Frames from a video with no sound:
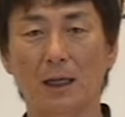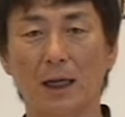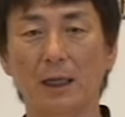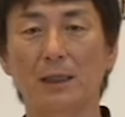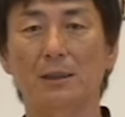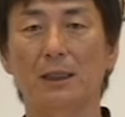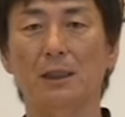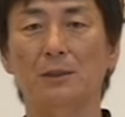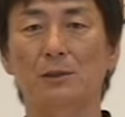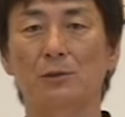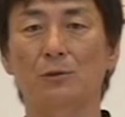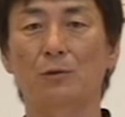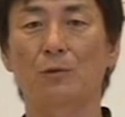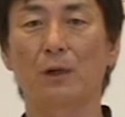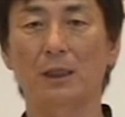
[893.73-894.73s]
はい練
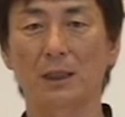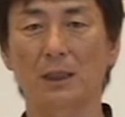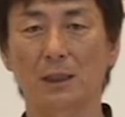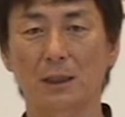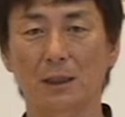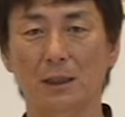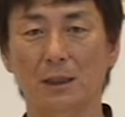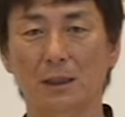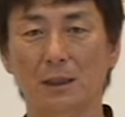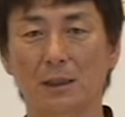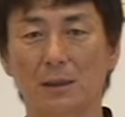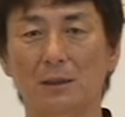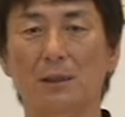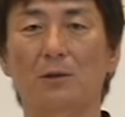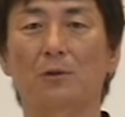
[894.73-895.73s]
習終わりっ
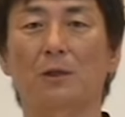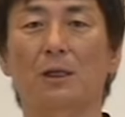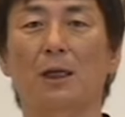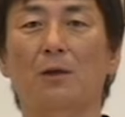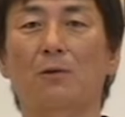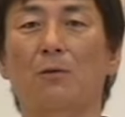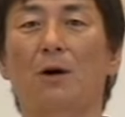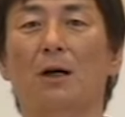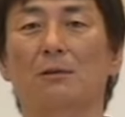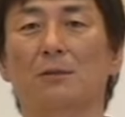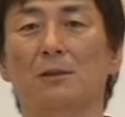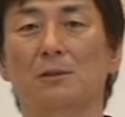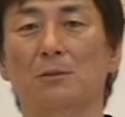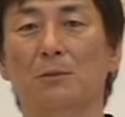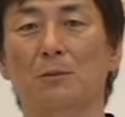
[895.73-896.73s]
ていうことは結構あるん
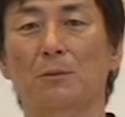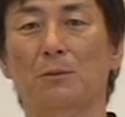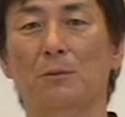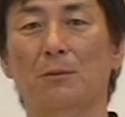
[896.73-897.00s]
ですよ。